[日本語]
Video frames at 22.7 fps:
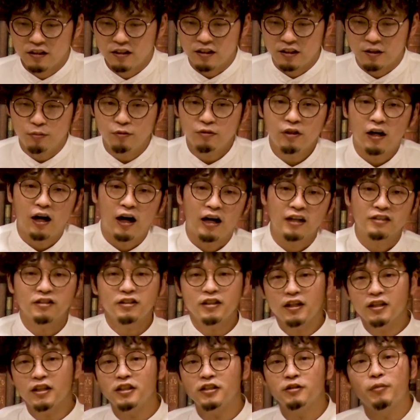自分が外
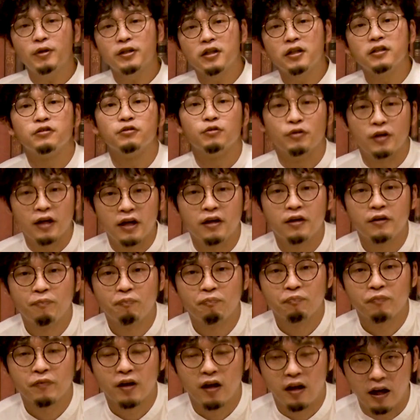されてしまったんですよね。
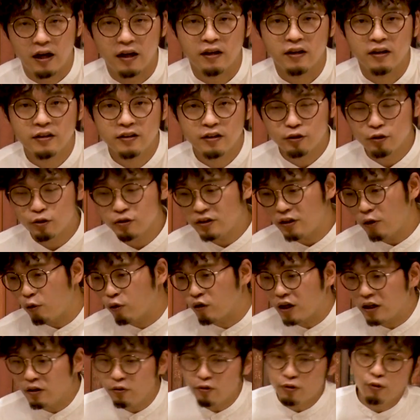でそして
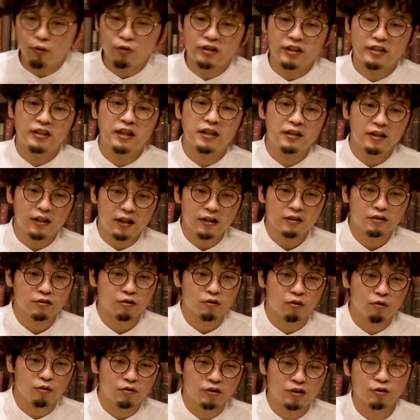他の業者さんがそ
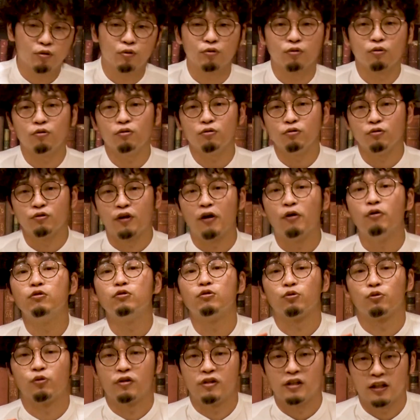の仕事を請け負
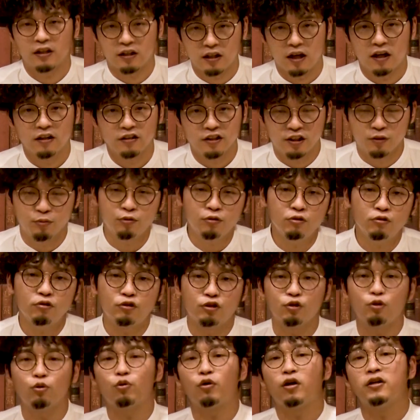うことになった。自分の
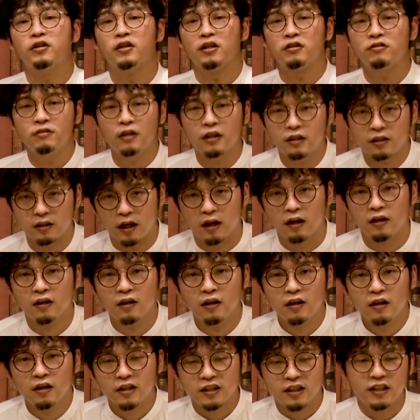仕事がなくなった。
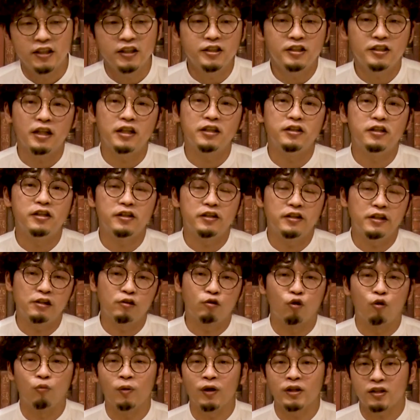金銭的に
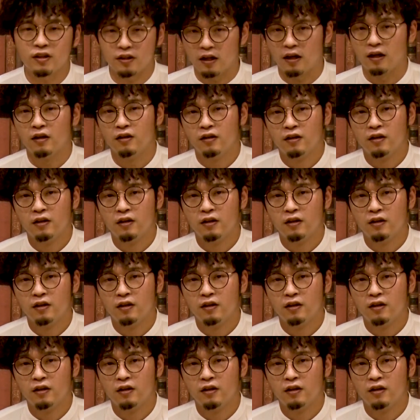困った。